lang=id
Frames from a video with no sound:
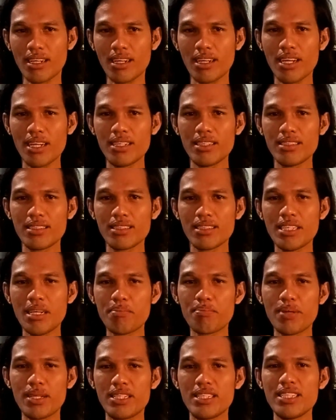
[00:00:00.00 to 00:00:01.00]
terkait
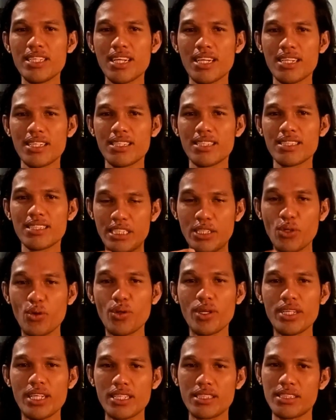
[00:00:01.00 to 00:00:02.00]
siapa dia, si
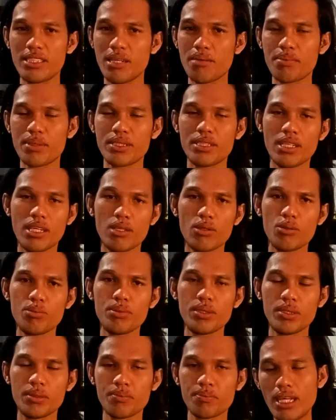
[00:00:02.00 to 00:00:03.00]
Noe dan siapa si
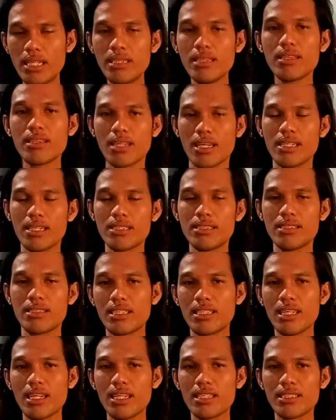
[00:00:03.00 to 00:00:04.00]
Arumi. Lantas,
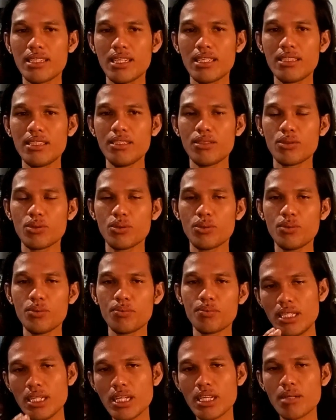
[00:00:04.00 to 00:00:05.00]
setelah saat itu,
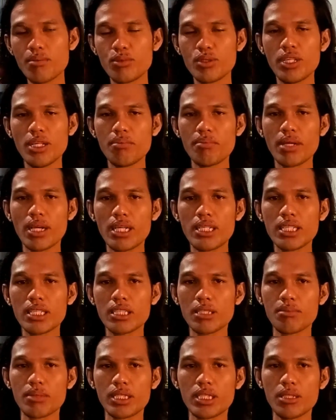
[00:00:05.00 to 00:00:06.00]
ia kemudian
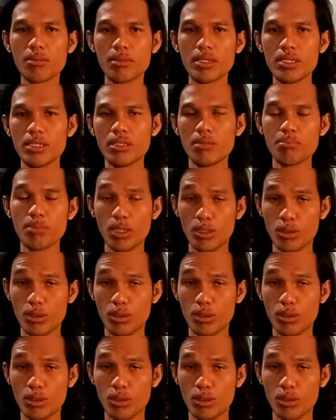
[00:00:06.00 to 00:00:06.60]
mengajak teman-temannya